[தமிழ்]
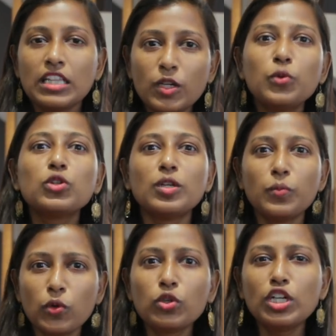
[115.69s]
திரும்பவும்
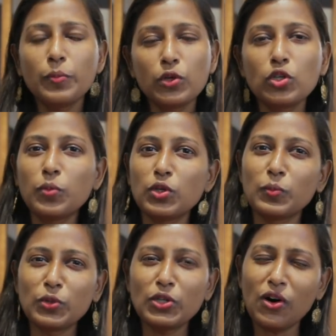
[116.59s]
திரும்பவும் குட்டி போட்டு
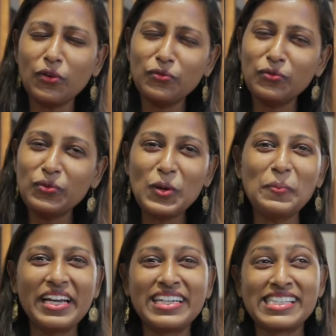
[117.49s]
போட்டு போட்டு அவ்வளோ
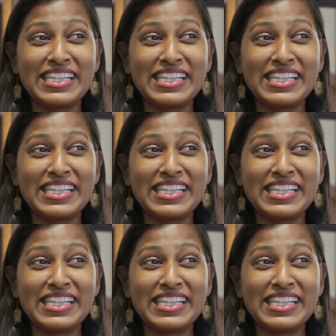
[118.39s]
பெயின்